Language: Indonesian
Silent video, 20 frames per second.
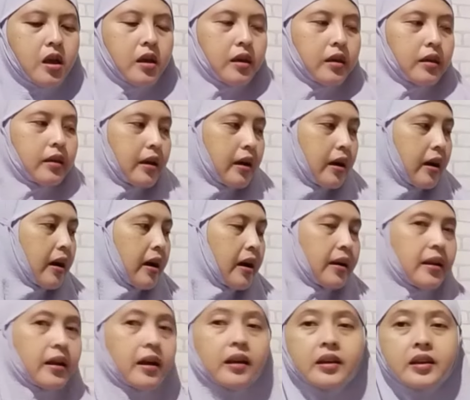Yang
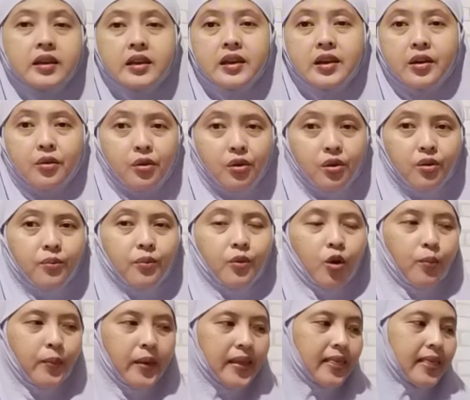ada di kolom
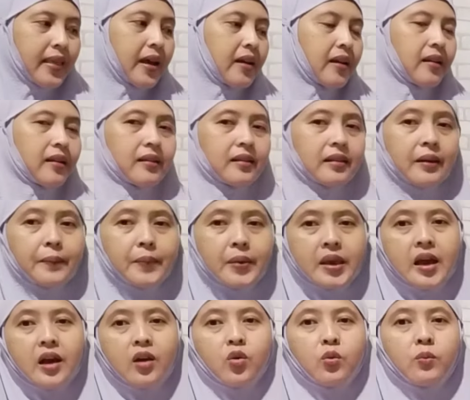komentar Tapi
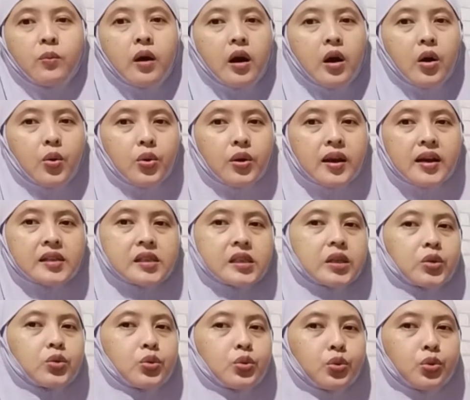aku mau racik
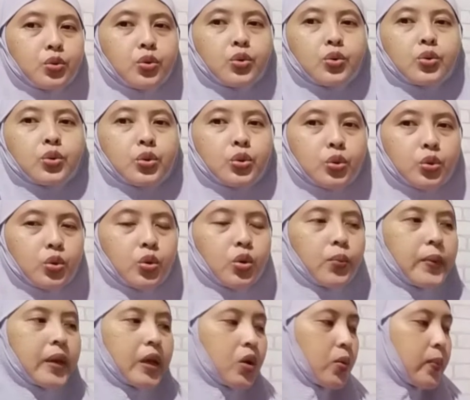dulu untuk
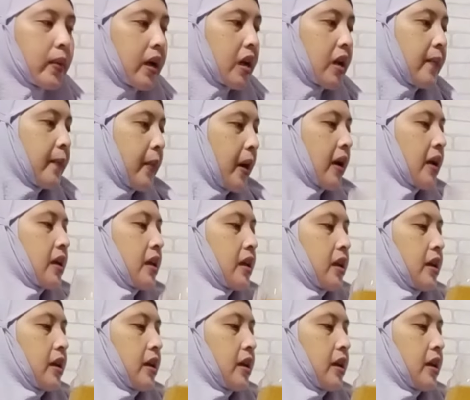minuman rimpang ini